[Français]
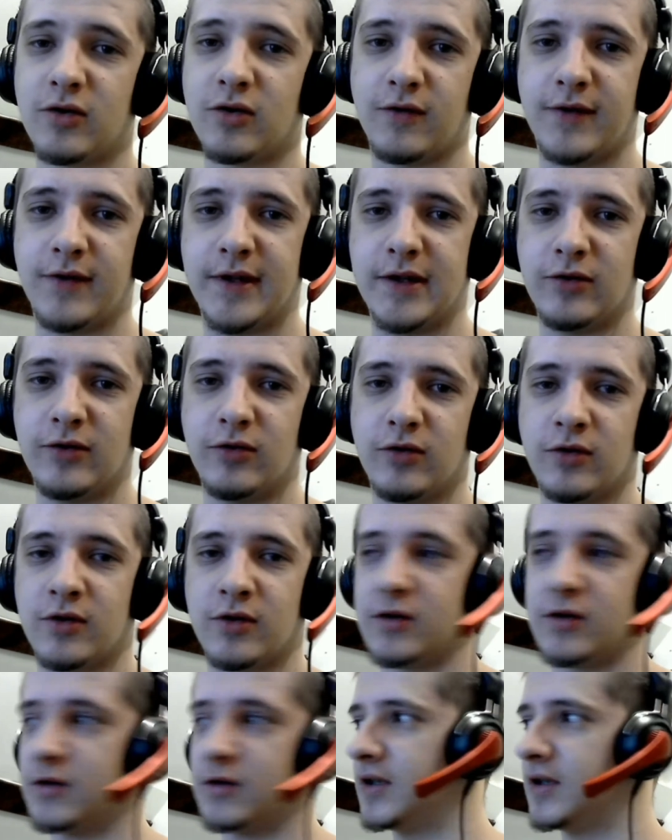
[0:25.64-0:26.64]
de vidéo
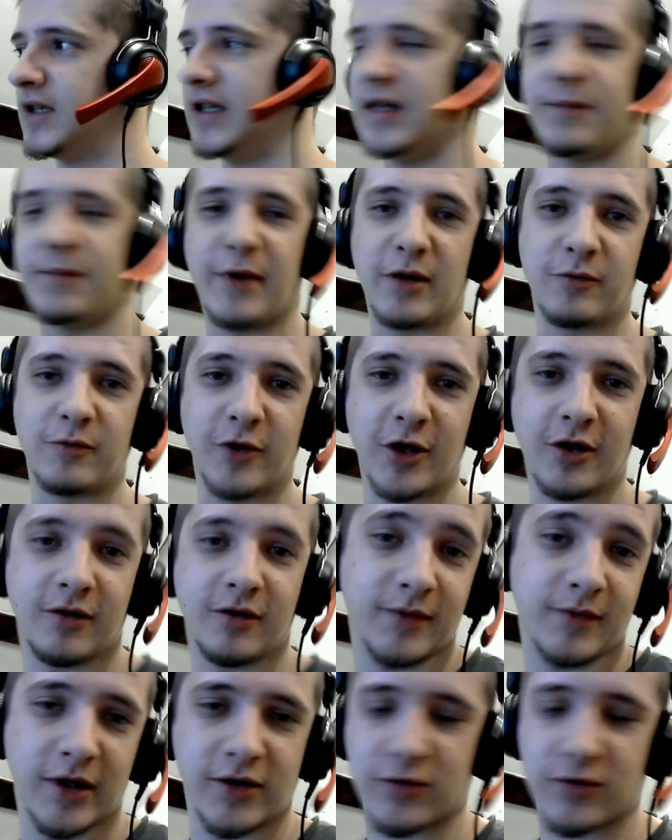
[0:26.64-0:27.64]
qui n'est pas de moi,
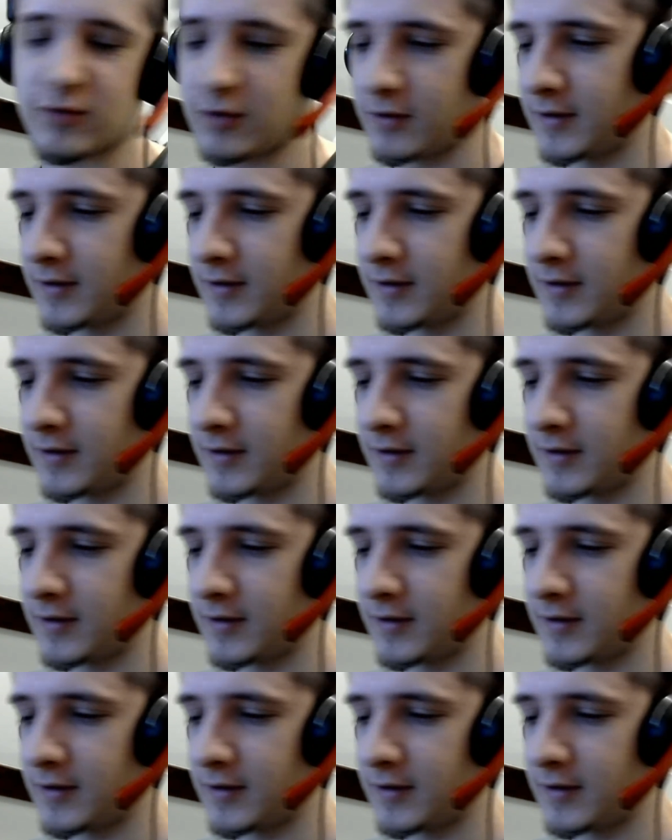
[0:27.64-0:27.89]
bien sûr.